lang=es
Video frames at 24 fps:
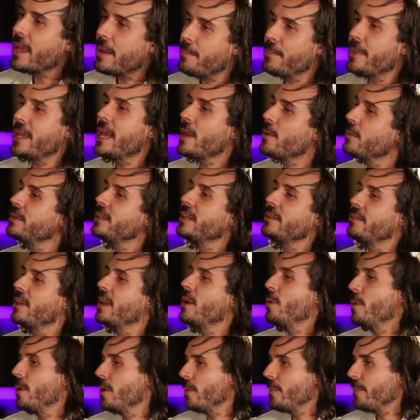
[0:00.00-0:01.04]
que en mí era un
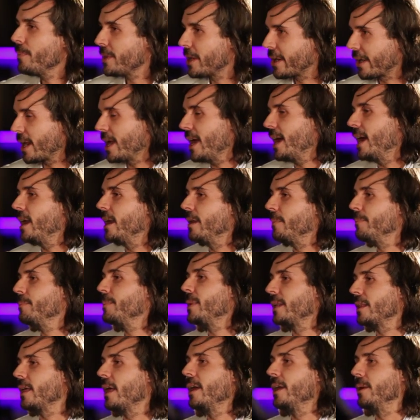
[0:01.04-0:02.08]
deseo real,
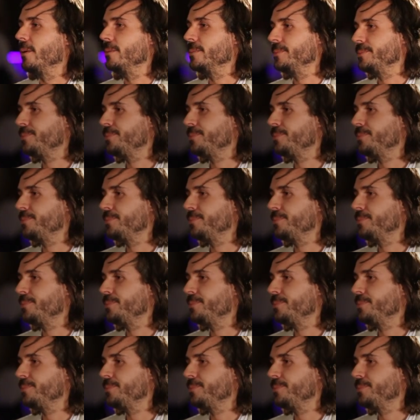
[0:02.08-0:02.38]
verdadero.